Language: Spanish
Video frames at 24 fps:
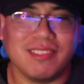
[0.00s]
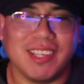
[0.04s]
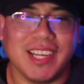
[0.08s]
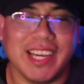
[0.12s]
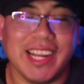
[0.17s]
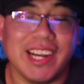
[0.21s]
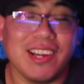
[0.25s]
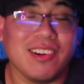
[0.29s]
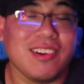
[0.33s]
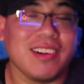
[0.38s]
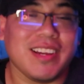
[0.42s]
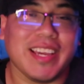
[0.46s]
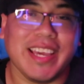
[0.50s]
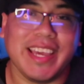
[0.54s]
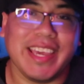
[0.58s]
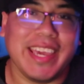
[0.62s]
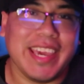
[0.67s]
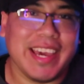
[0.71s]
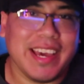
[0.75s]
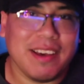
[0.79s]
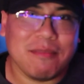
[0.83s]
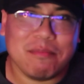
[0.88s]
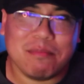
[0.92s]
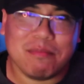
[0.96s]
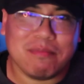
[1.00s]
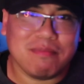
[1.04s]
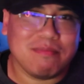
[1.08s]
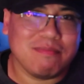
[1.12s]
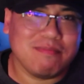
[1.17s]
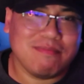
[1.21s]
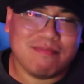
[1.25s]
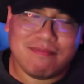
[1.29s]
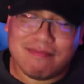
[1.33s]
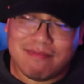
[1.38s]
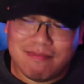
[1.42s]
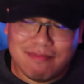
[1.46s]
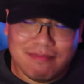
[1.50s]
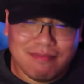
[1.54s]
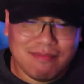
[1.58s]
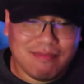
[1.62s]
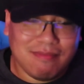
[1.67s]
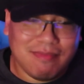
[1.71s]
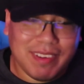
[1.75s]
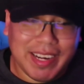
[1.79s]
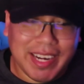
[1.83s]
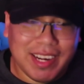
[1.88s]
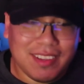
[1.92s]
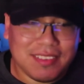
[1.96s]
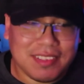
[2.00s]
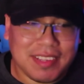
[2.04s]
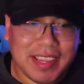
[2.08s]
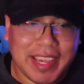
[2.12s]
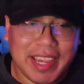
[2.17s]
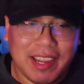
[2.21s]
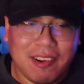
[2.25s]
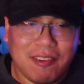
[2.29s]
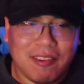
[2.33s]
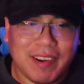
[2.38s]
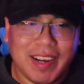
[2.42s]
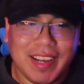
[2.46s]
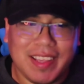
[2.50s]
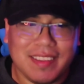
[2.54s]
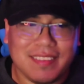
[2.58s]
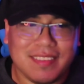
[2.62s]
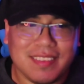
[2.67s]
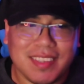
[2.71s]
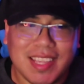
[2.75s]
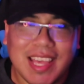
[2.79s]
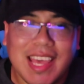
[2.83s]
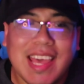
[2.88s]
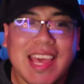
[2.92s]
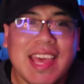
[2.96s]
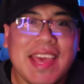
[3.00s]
creo que ya varios saben cuál es.